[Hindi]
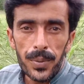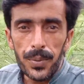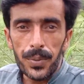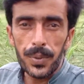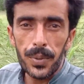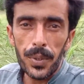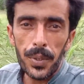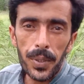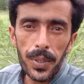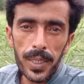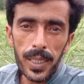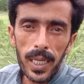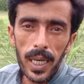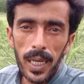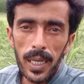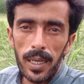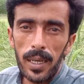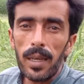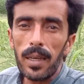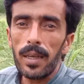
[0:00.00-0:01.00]
जो
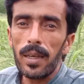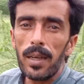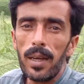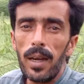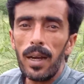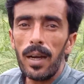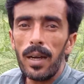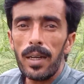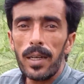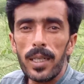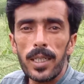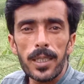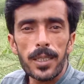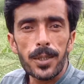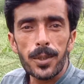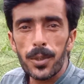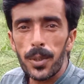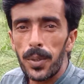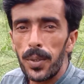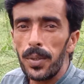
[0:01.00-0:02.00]
कह हाल
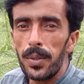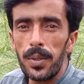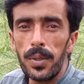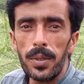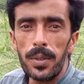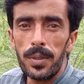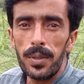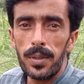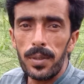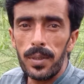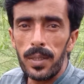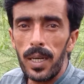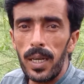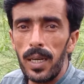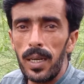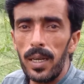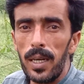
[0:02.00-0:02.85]
सोहना